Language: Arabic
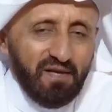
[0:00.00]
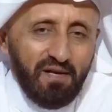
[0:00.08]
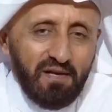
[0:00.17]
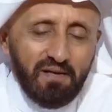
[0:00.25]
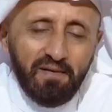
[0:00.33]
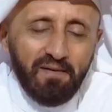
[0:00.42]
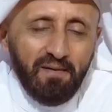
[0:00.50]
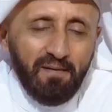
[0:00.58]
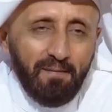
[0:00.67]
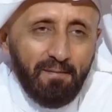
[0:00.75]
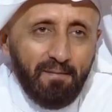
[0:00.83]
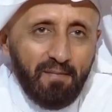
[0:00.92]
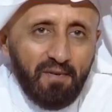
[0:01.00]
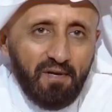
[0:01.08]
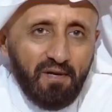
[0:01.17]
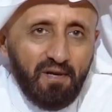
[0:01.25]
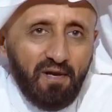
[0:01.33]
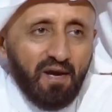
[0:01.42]
يعني
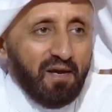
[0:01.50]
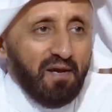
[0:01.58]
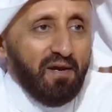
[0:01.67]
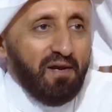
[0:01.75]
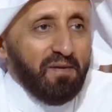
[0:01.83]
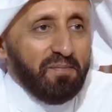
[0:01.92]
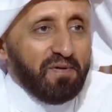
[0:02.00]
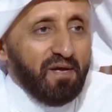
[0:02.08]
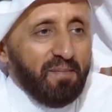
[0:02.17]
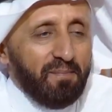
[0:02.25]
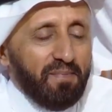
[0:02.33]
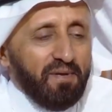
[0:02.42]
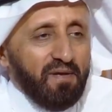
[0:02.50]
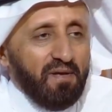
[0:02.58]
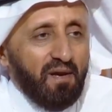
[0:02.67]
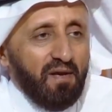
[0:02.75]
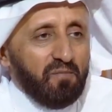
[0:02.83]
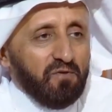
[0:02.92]
لكن العبره
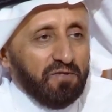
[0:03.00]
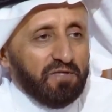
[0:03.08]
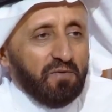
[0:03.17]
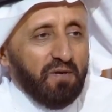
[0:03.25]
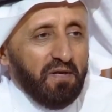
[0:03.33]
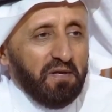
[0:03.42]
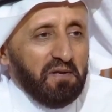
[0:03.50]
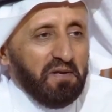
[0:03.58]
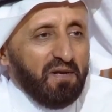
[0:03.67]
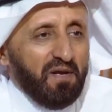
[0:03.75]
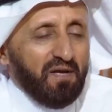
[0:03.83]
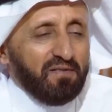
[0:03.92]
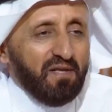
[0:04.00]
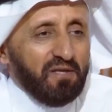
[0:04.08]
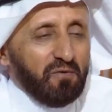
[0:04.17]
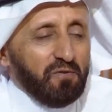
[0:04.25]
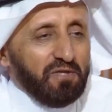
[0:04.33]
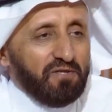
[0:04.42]
بالمحتوى يعني حتى
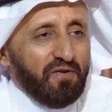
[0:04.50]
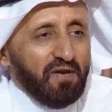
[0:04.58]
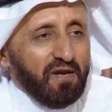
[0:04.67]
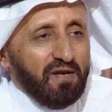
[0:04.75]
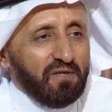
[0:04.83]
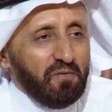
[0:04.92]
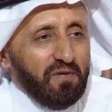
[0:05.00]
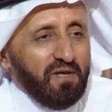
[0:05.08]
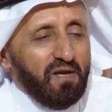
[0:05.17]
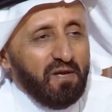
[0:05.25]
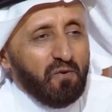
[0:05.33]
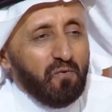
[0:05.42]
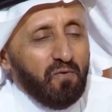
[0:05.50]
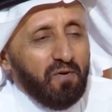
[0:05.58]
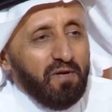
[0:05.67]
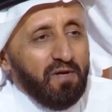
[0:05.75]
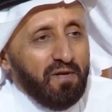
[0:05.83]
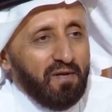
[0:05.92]
تكون اتفاقيه دوليه ان
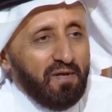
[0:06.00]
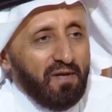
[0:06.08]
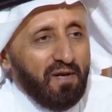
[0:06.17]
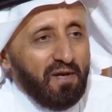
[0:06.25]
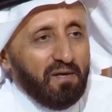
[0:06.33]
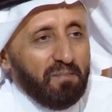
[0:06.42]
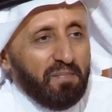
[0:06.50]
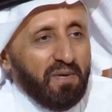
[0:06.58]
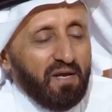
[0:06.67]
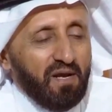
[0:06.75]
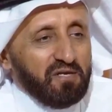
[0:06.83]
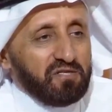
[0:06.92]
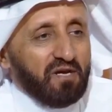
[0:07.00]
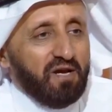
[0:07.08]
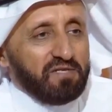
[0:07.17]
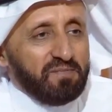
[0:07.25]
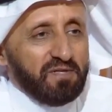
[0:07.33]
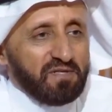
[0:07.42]
يكون بين
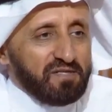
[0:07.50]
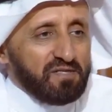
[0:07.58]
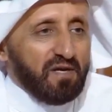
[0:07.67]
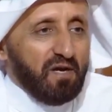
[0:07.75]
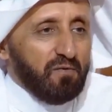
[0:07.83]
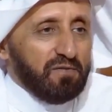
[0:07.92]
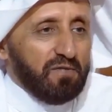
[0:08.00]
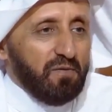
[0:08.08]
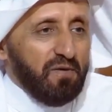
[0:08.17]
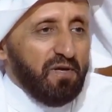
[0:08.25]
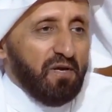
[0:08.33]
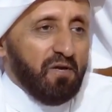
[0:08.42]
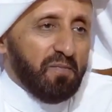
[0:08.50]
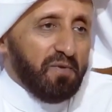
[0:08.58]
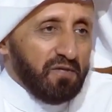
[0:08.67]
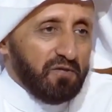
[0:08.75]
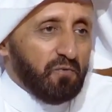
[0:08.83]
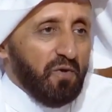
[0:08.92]
اشخاص من اشخاص القانون الدولي اللي هم
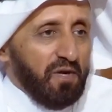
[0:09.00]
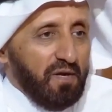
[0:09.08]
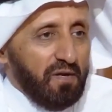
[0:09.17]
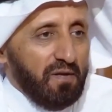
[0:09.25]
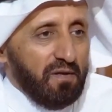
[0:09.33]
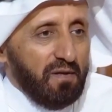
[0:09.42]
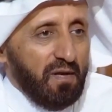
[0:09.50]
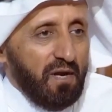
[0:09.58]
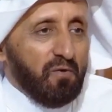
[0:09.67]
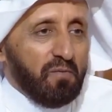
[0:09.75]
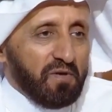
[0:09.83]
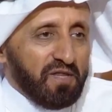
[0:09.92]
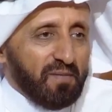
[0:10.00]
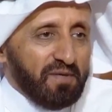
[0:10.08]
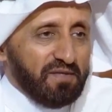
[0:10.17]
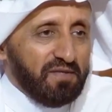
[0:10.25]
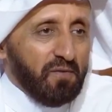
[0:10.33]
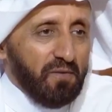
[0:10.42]
الدول او
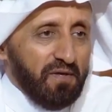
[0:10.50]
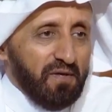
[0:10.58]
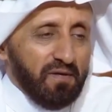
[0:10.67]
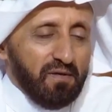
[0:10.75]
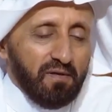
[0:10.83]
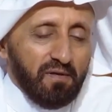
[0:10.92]
المنظمات الدوليه